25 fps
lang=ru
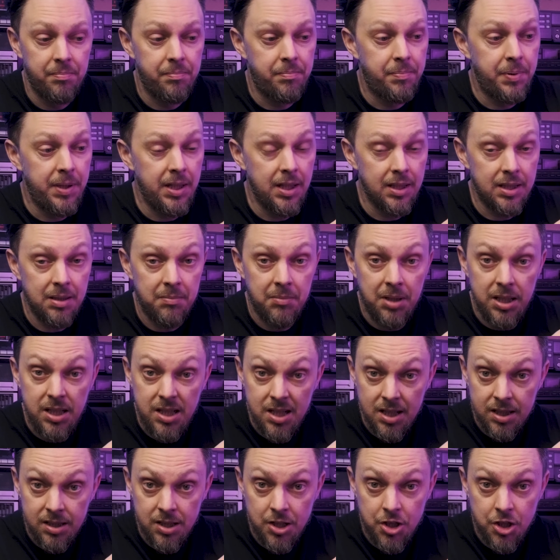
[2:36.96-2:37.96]
При этом
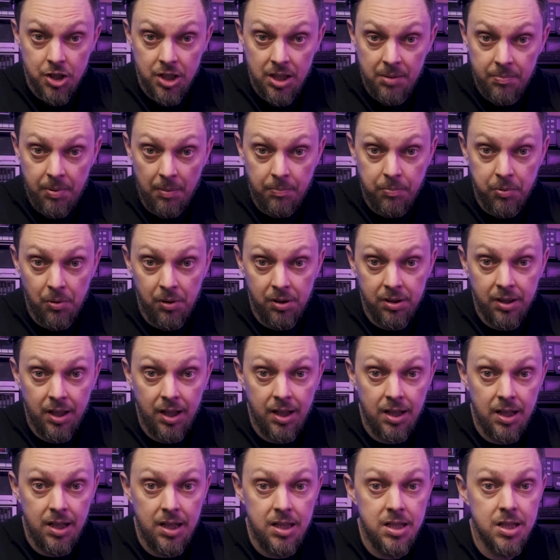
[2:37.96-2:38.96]
они оснащены по
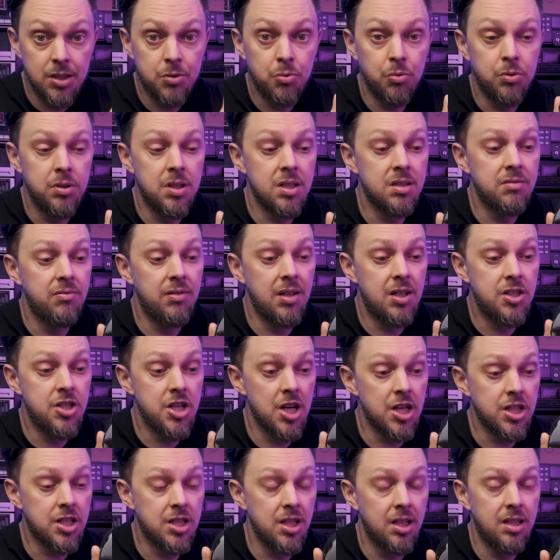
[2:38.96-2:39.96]
полной и несут на своих
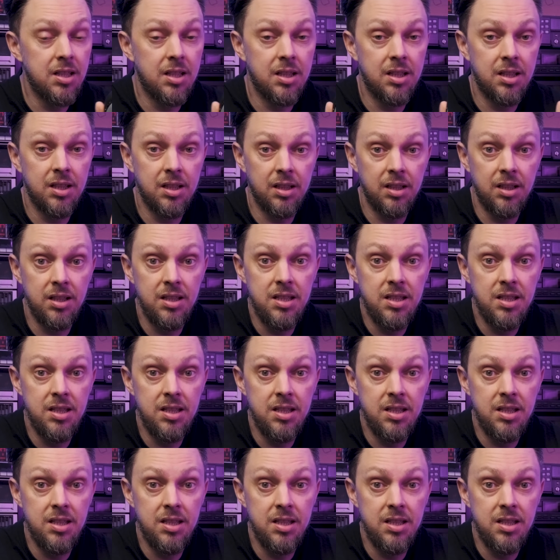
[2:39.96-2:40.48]
чашках э,